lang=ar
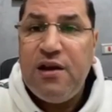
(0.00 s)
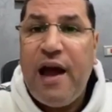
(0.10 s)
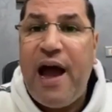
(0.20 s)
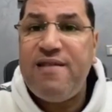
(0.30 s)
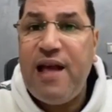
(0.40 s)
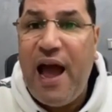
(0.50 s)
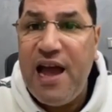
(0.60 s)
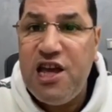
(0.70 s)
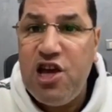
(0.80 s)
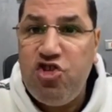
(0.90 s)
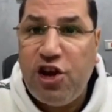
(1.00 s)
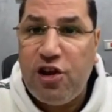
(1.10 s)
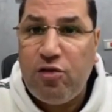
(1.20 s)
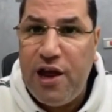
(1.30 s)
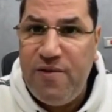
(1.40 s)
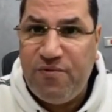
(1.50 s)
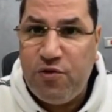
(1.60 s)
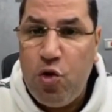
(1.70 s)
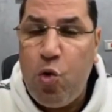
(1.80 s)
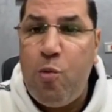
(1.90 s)
عايز احيي شركه لايف
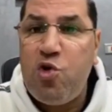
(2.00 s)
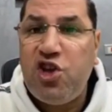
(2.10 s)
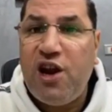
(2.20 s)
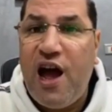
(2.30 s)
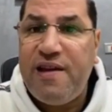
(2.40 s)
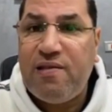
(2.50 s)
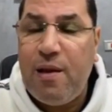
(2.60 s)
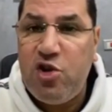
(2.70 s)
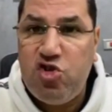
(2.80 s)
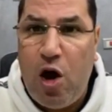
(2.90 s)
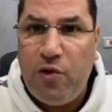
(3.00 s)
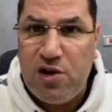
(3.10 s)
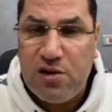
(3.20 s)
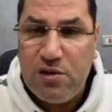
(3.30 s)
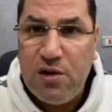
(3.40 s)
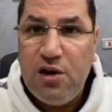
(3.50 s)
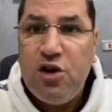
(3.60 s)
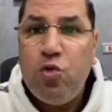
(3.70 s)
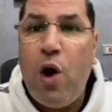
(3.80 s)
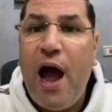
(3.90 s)
ومديرها اسلام الشاطر
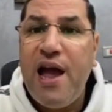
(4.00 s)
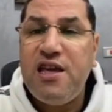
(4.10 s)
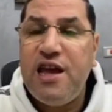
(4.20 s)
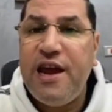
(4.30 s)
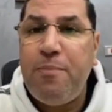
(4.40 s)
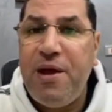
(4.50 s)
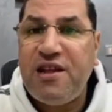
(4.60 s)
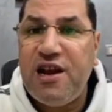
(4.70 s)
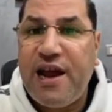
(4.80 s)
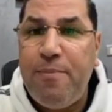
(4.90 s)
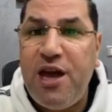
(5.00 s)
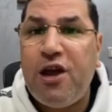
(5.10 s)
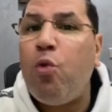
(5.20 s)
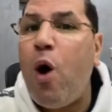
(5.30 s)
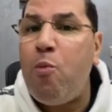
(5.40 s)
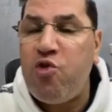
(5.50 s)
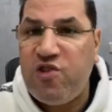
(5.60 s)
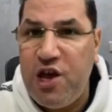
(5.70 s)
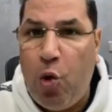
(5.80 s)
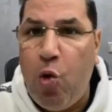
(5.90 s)
واحيي البيت الكبير
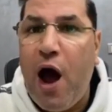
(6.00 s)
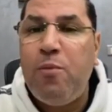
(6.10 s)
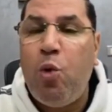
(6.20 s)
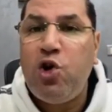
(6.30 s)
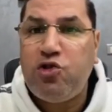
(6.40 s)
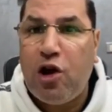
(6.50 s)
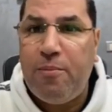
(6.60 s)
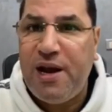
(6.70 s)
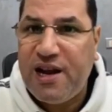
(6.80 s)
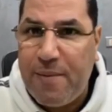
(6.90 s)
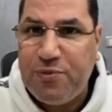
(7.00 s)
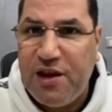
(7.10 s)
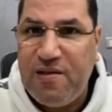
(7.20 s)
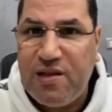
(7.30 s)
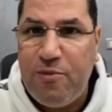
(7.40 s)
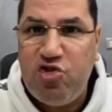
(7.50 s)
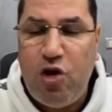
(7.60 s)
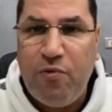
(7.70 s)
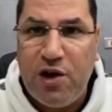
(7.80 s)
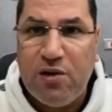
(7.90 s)
ومذيعه المحترم الكابتن اسلام
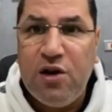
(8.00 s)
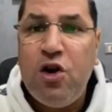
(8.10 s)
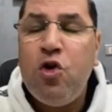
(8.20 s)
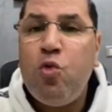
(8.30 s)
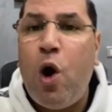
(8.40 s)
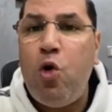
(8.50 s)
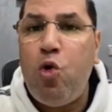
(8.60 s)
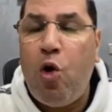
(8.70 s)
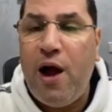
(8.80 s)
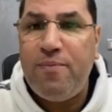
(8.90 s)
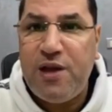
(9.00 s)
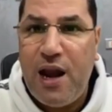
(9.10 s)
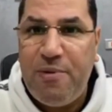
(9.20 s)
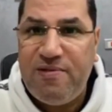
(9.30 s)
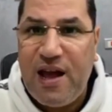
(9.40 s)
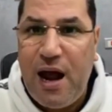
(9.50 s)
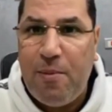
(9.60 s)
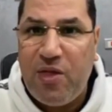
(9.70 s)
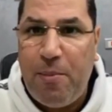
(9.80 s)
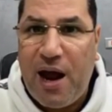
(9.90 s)
الشاطر واقول له الحمد لله بالسلامه
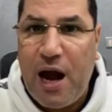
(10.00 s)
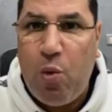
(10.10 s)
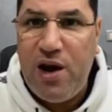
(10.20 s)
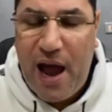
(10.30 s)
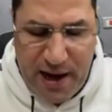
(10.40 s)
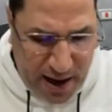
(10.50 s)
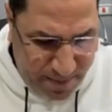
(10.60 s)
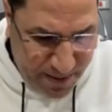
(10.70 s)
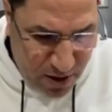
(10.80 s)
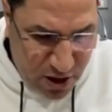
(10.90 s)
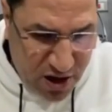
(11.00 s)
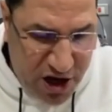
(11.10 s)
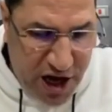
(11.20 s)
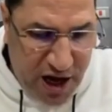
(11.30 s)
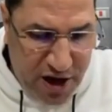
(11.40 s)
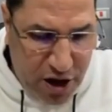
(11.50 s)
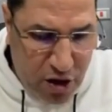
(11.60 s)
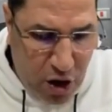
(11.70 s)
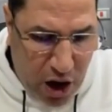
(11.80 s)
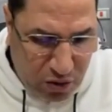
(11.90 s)
طبعا اول حاجه ليه لان
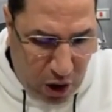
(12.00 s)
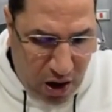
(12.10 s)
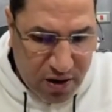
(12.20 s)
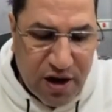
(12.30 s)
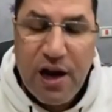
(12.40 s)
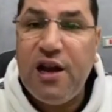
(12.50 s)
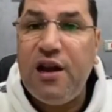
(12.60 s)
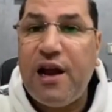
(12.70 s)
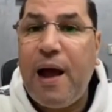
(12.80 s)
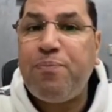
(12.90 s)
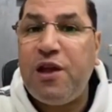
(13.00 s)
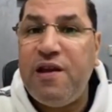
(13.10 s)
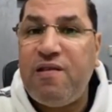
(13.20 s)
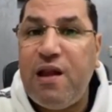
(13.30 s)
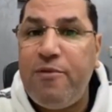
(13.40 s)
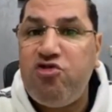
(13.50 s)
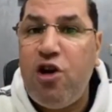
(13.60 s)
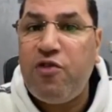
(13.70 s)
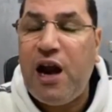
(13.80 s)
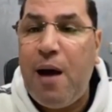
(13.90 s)
النهارده الكابتن اسلام
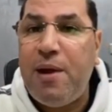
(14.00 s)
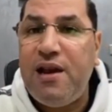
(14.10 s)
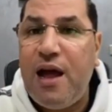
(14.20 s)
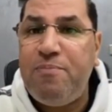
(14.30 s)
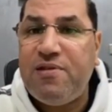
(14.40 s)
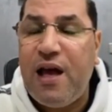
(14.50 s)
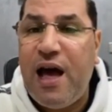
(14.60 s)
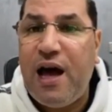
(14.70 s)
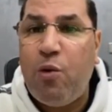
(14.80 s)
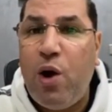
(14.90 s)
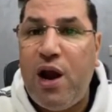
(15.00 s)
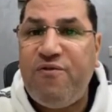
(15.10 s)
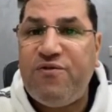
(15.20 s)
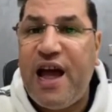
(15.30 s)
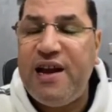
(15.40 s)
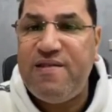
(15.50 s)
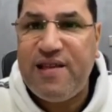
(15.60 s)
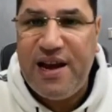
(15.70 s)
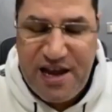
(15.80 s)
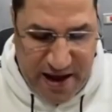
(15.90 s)
الشاطر عمل لمسه ولفته
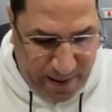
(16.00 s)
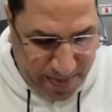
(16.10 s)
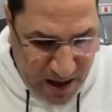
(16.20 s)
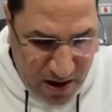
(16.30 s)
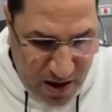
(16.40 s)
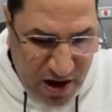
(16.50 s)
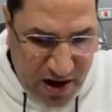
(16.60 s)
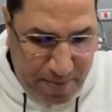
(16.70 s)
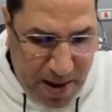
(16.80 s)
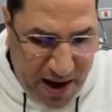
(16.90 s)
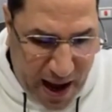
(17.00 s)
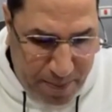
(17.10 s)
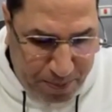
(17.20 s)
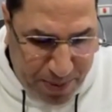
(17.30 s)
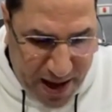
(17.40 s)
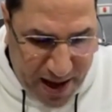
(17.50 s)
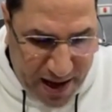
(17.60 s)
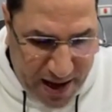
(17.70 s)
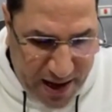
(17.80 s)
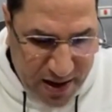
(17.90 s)
انسانيه لما جاب
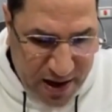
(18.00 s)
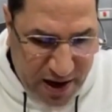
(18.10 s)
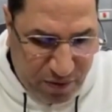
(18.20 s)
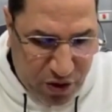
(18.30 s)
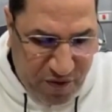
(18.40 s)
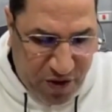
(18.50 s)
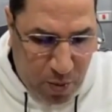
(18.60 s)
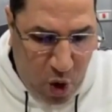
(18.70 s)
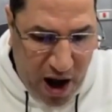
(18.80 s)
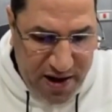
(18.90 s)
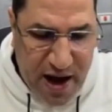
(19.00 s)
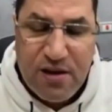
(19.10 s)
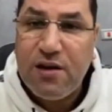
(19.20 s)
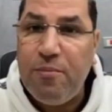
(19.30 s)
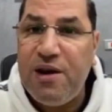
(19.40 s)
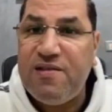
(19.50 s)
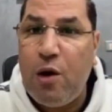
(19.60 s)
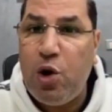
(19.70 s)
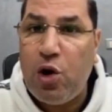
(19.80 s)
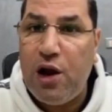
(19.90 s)
آه، الطفل مهند من
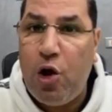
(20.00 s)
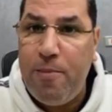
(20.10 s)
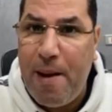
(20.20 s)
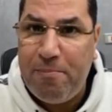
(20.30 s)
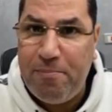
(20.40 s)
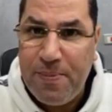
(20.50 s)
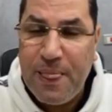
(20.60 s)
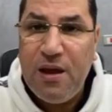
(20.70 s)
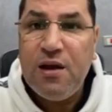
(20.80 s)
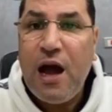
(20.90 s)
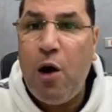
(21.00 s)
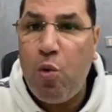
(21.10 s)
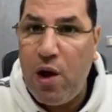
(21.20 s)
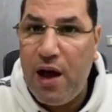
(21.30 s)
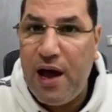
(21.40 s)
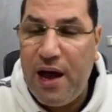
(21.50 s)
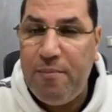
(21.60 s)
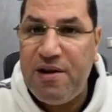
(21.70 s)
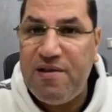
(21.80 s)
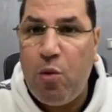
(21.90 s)
ذوي الهمم او آه،
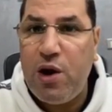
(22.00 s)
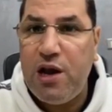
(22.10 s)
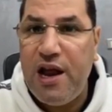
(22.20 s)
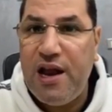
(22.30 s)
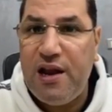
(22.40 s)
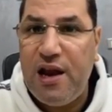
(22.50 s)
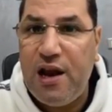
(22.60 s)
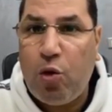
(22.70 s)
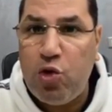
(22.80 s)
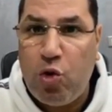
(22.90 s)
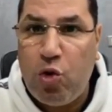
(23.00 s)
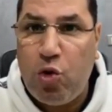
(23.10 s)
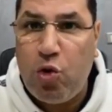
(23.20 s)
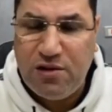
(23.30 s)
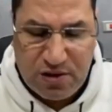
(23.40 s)
من ذوي القدرات